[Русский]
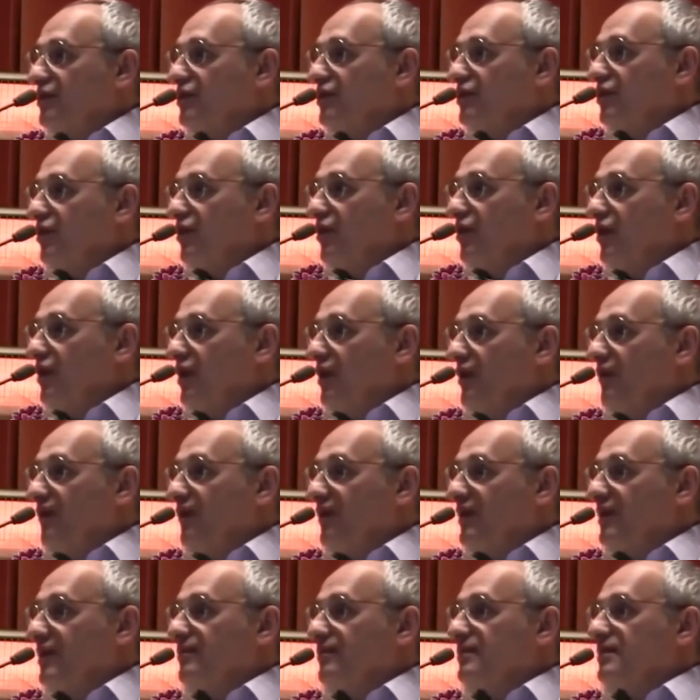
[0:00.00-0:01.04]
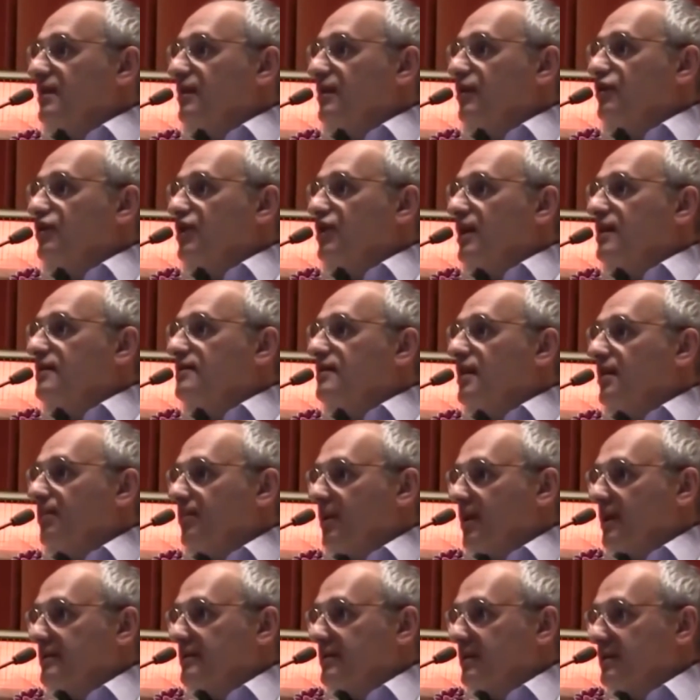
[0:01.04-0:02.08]
что в этом заключается
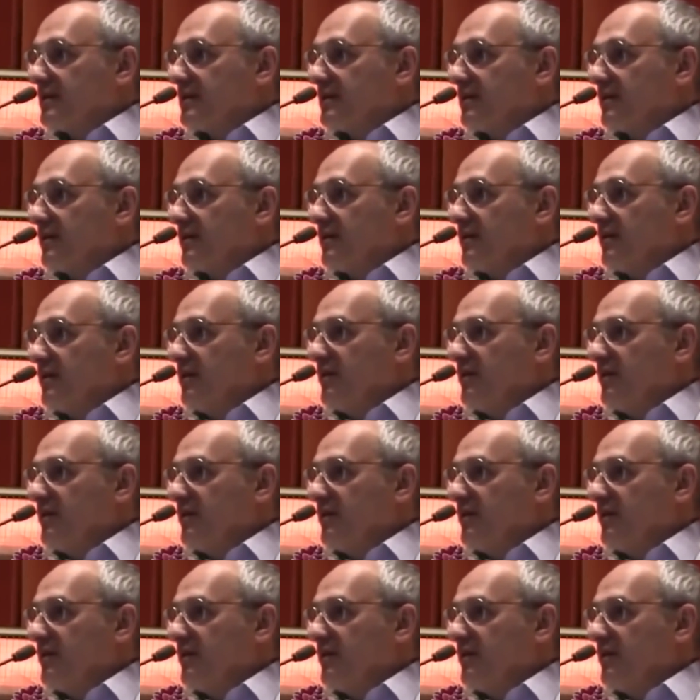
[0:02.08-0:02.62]
опасность.